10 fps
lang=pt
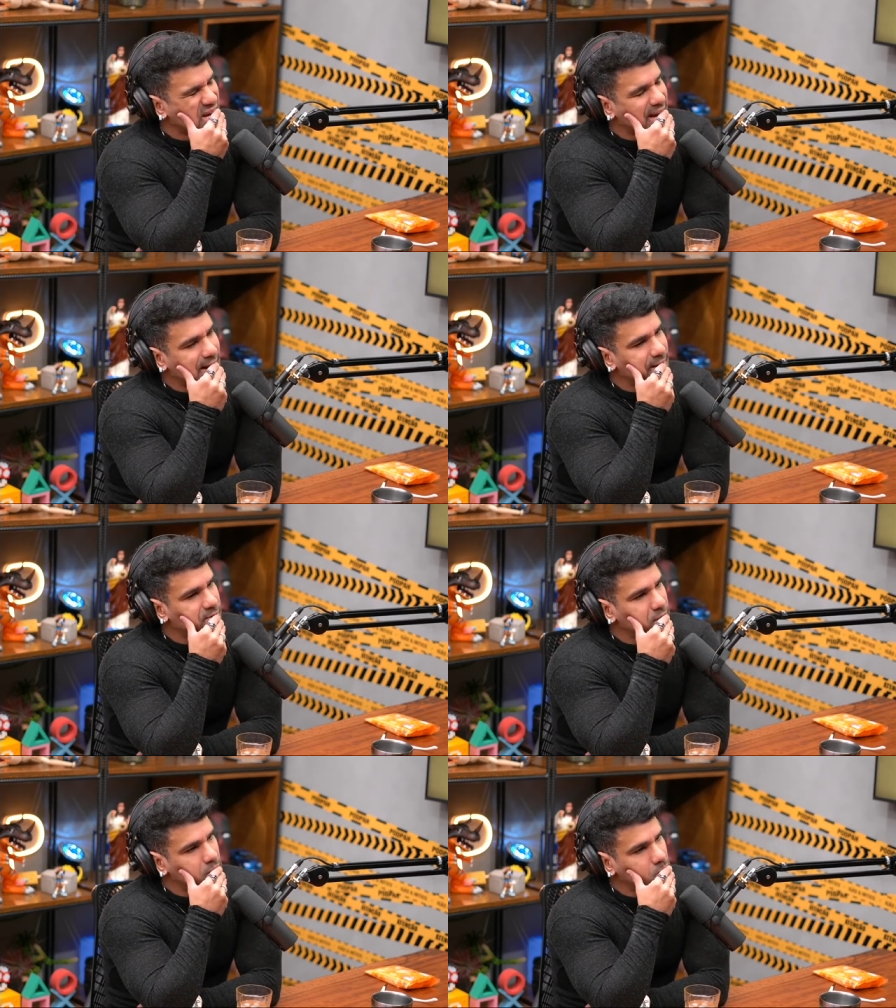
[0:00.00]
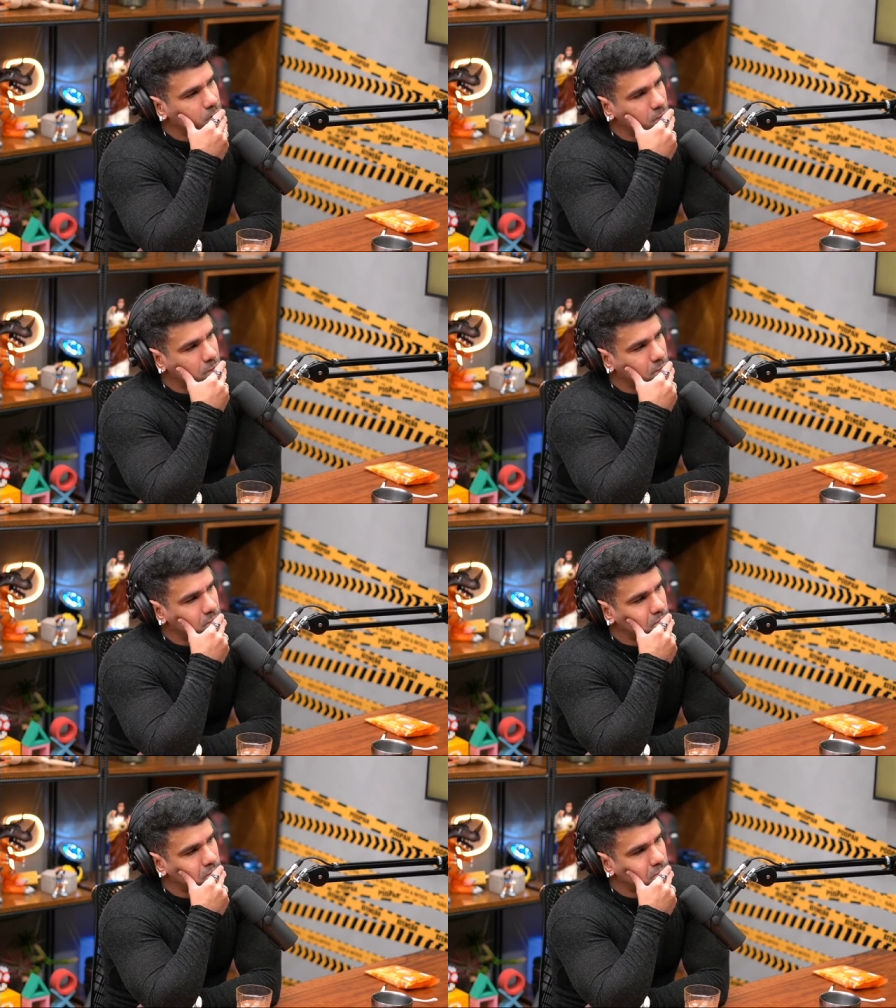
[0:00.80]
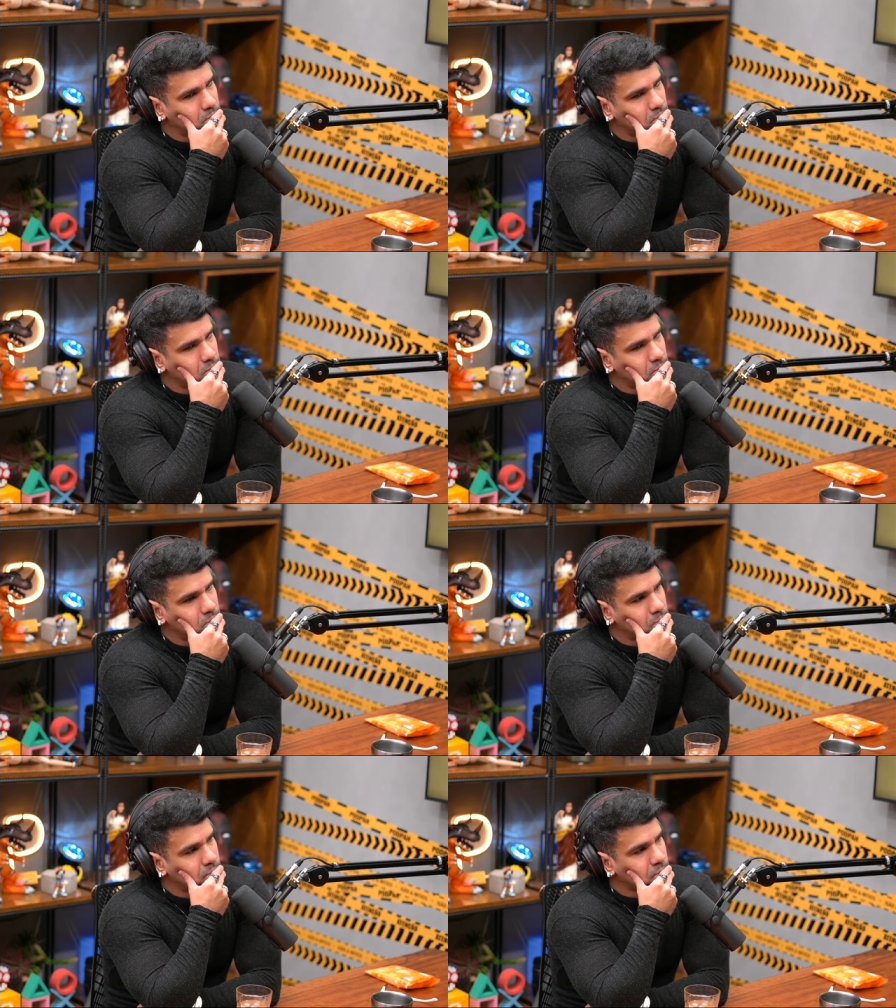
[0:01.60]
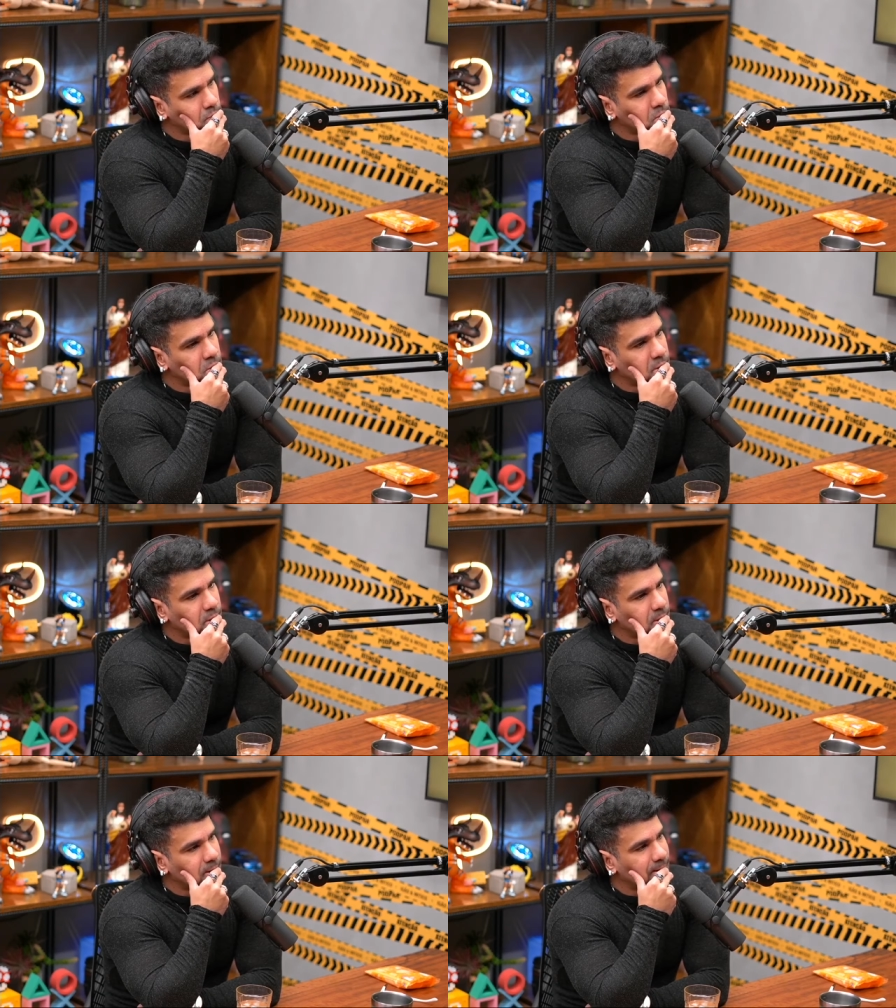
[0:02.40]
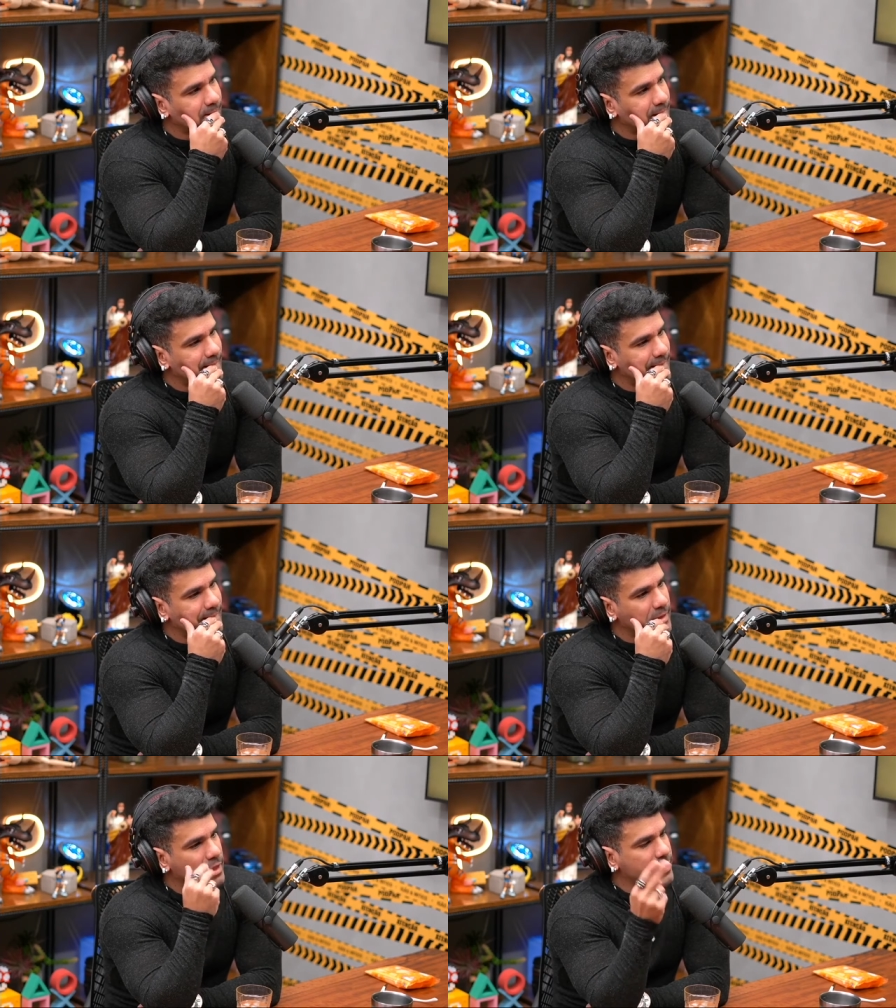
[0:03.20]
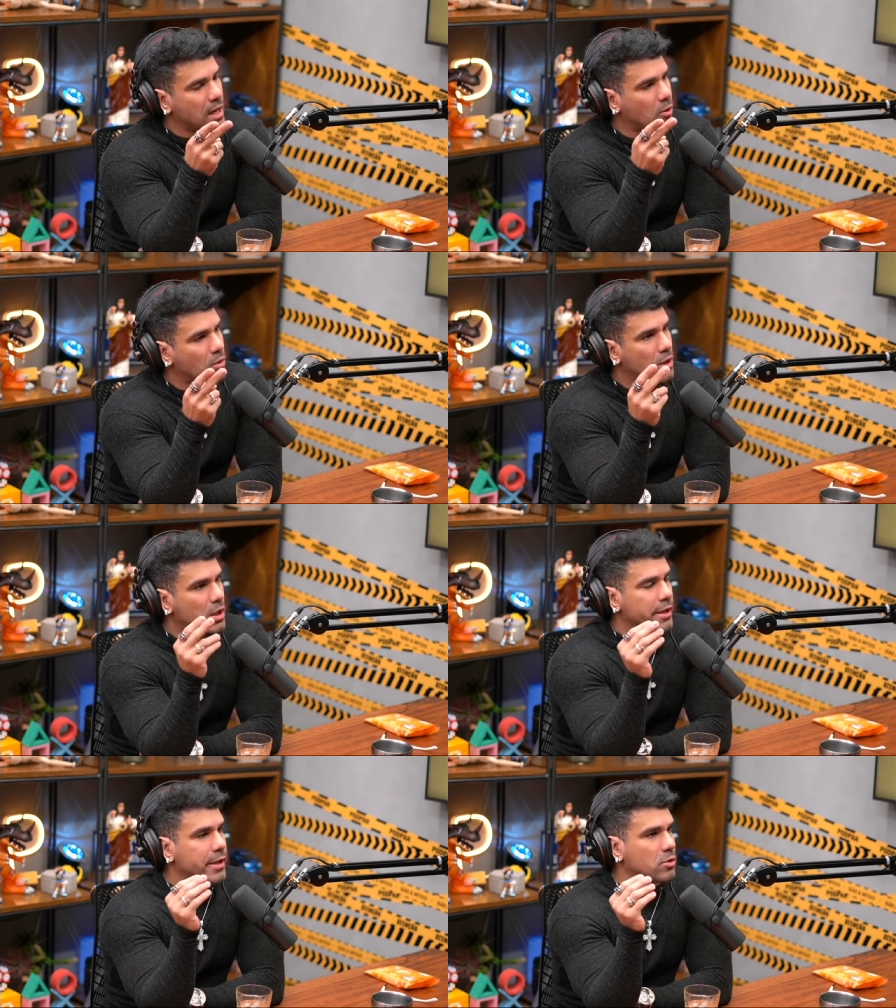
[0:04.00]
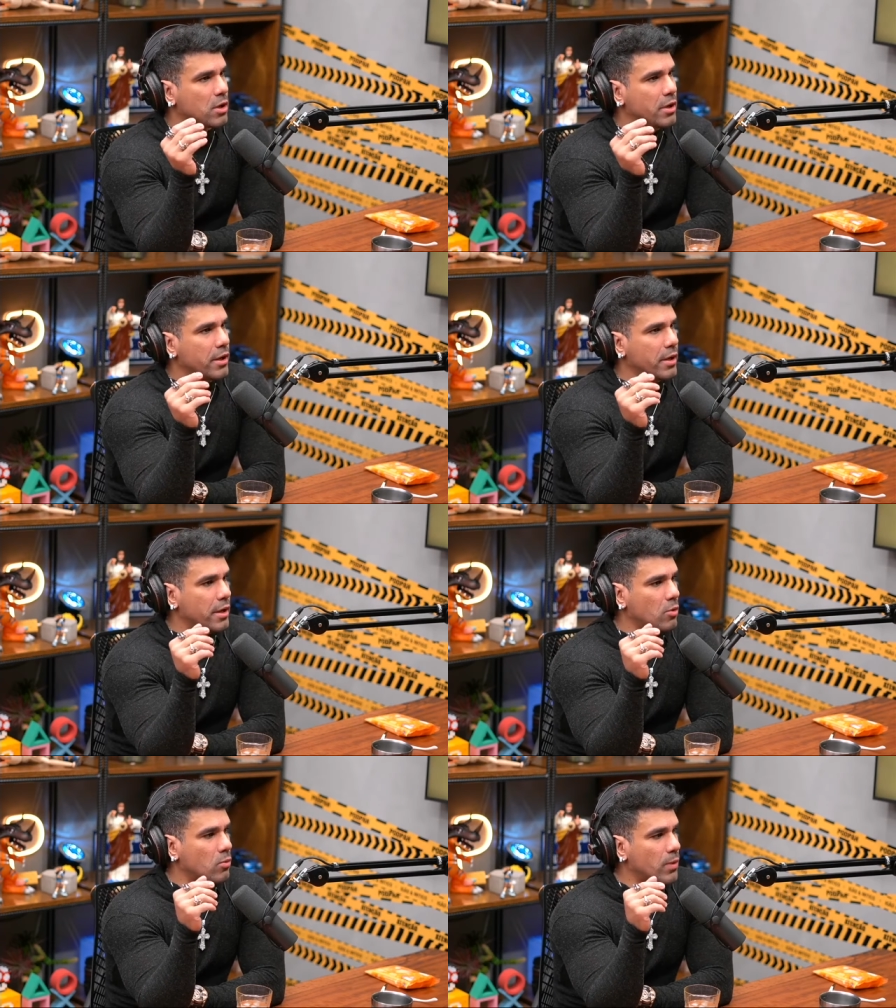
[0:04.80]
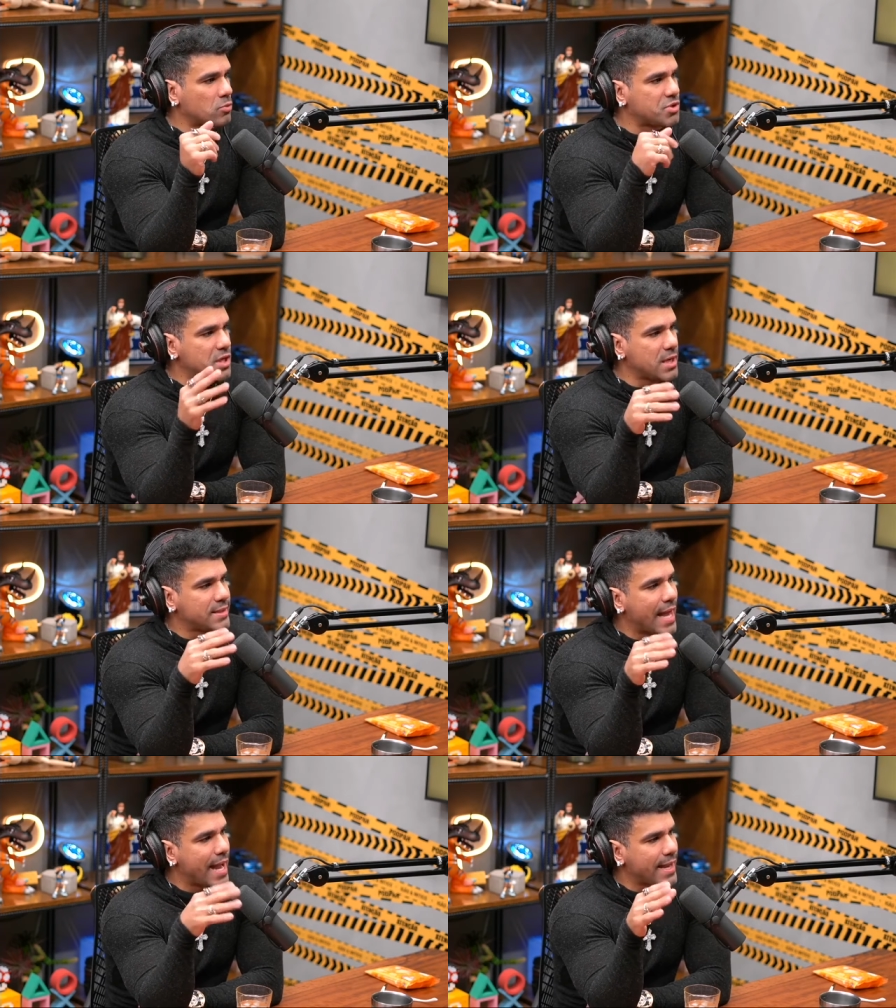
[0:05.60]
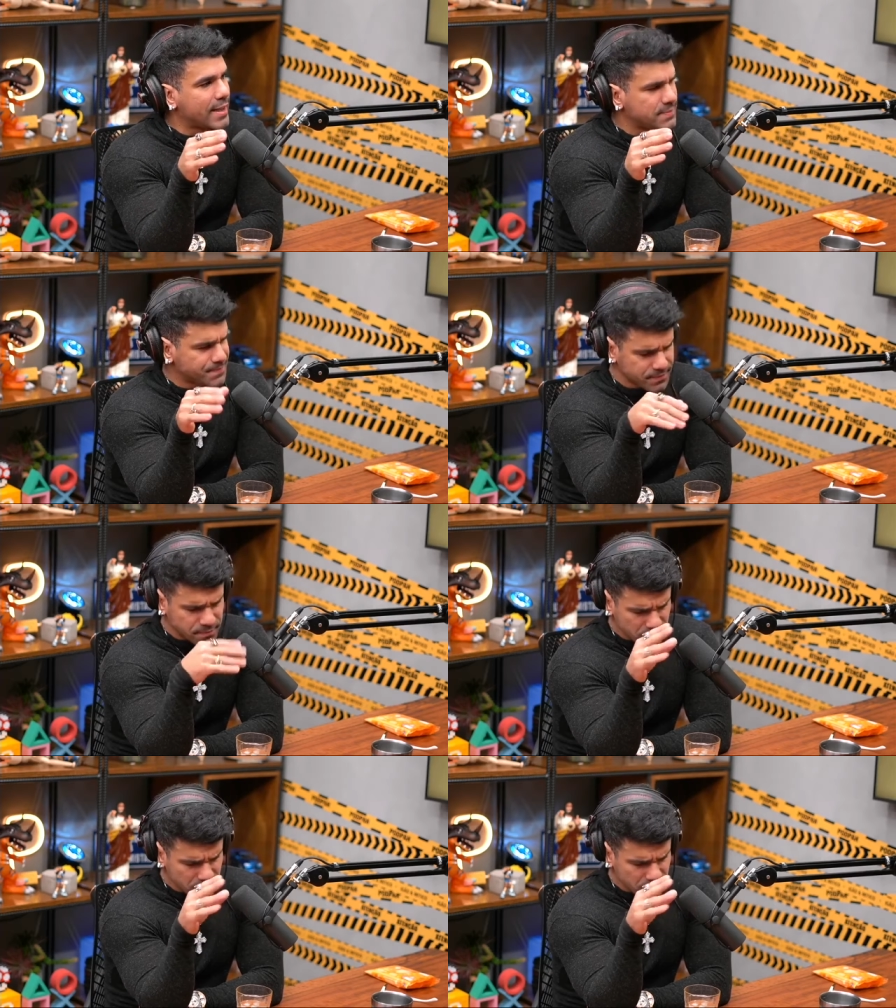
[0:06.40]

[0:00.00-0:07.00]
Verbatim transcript: Caralho, velho. Quanto que era o empréstimo, o valor que você tava pensando? Então, eu, eu, eu não tinha ideia